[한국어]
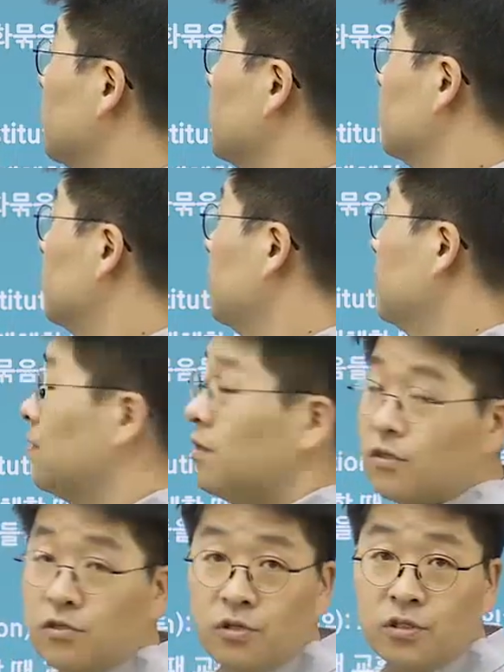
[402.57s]
것.
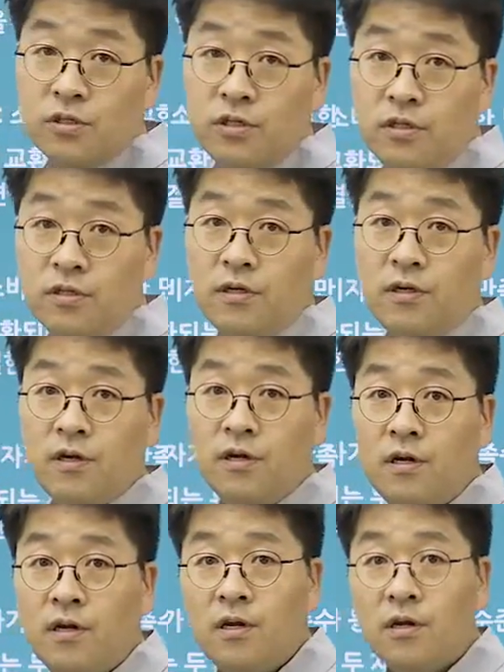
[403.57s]
그것을
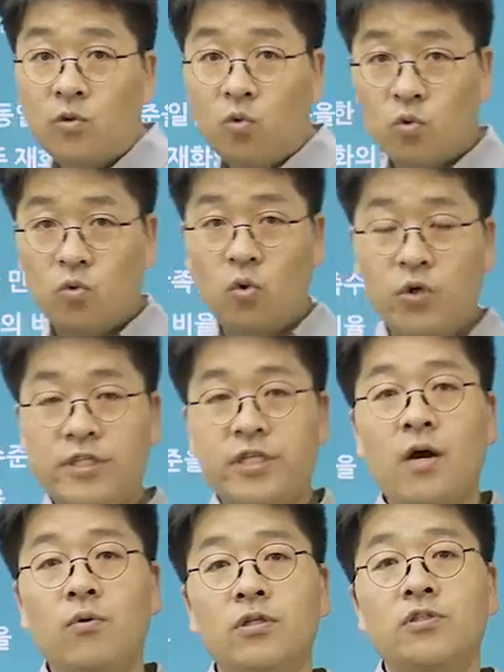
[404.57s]
또
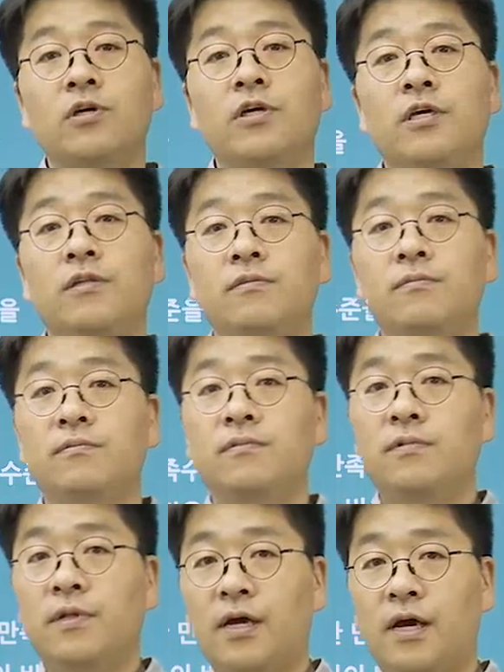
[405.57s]
이차원적인
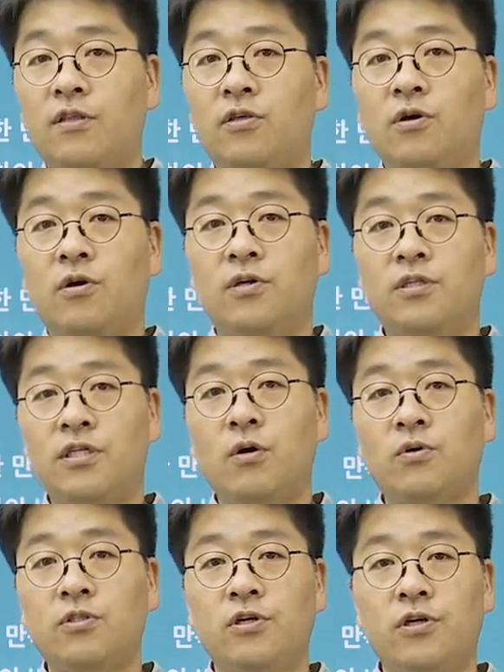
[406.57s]
아이디어,
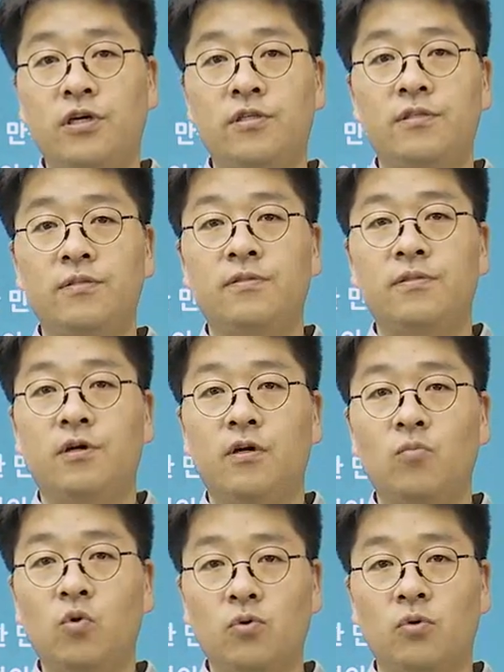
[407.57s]
이차원적인 어,
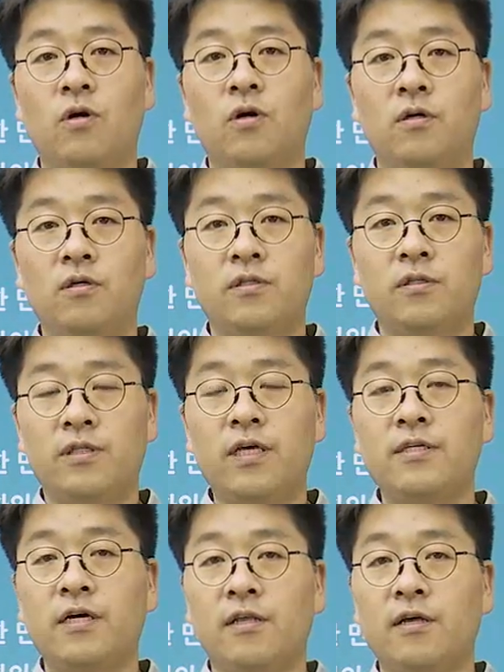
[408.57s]
뭐, 어,
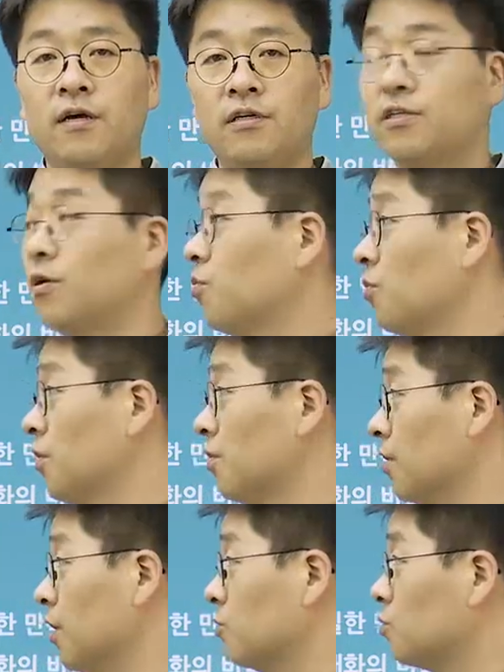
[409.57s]
세상에다가 그려본 거.
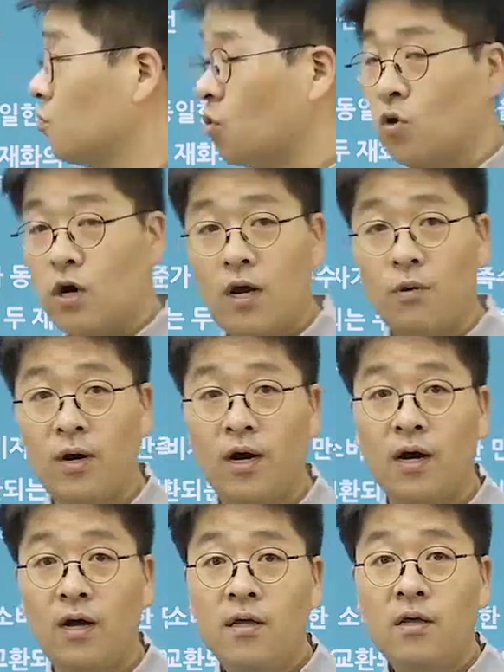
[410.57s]
그러니까
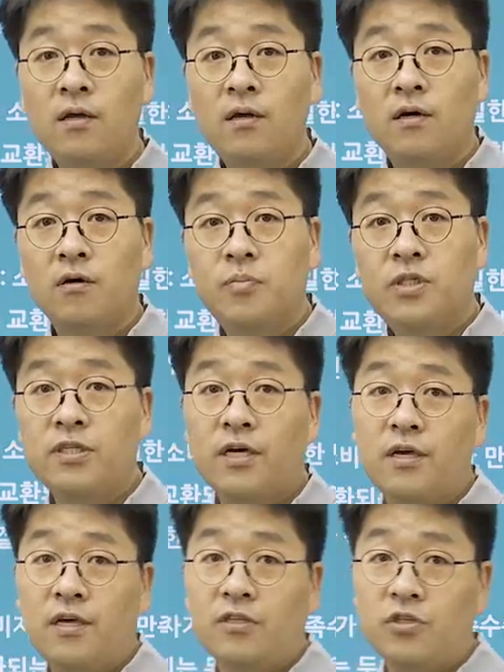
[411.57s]
콜라와 어,
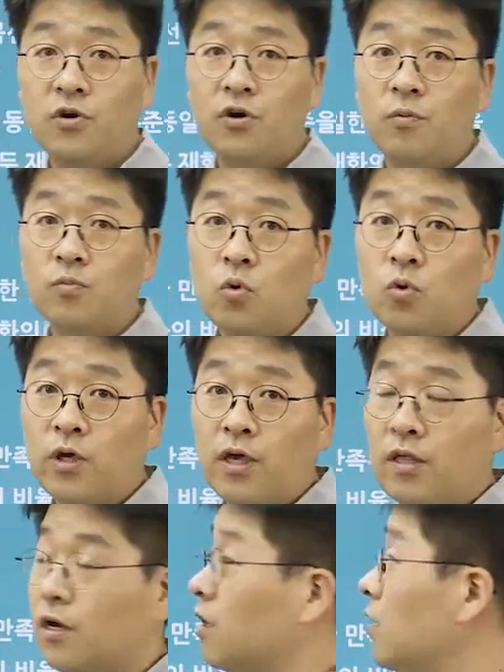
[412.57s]
피자의 예처럼
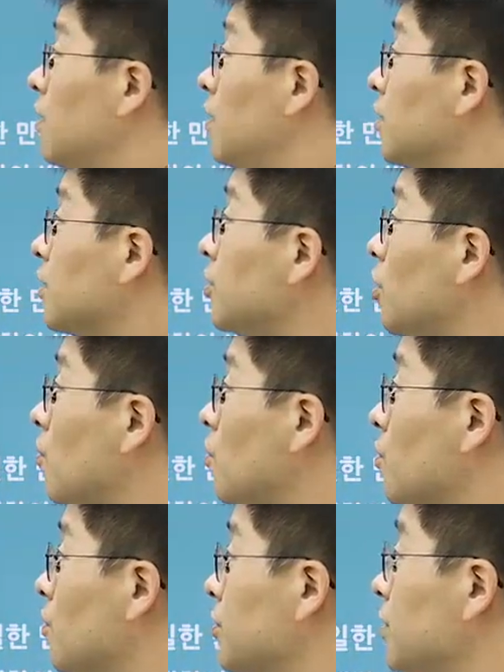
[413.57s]
고기에다가
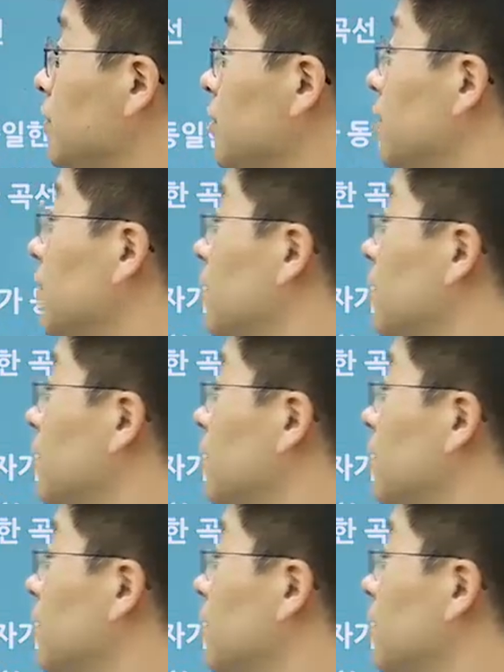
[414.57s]
그려본 것이